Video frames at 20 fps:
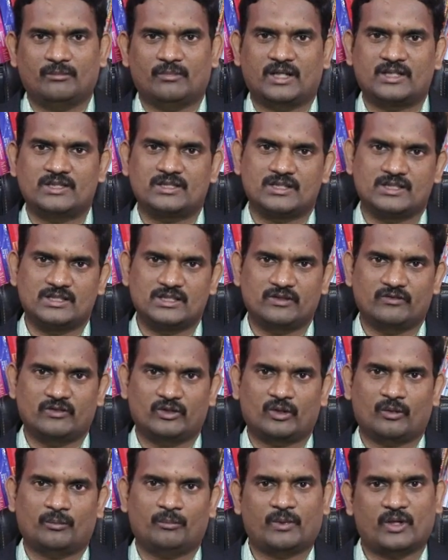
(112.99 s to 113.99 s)
మనిషి
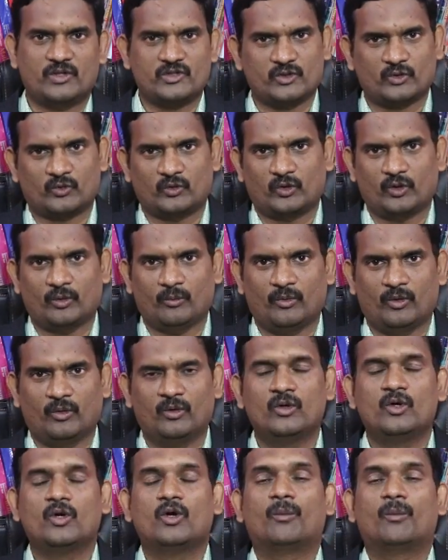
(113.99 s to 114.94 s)
జీవితం మనిషి కుటుంబం